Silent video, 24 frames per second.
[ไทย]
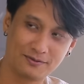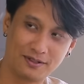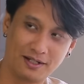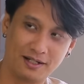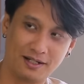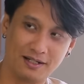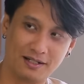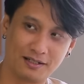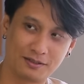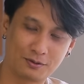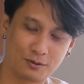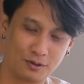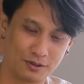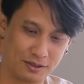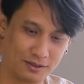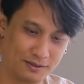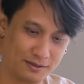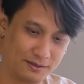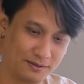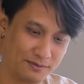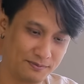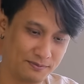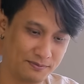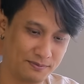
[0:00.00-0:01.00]
เอ่อกฎ
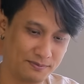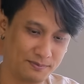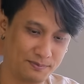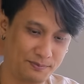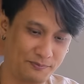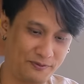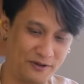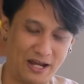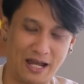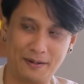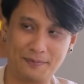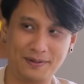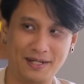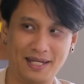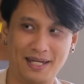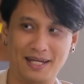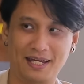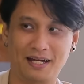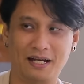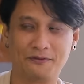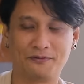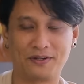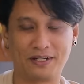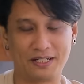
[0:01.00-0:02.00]
แฟร์เพ
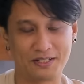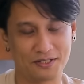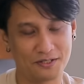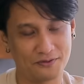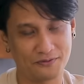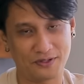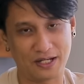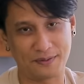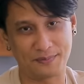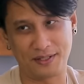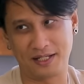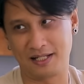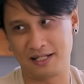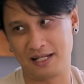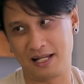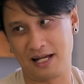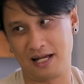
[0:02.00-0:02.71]
ย์ไอ้ฟันน่แต่อย่างว่าแหละ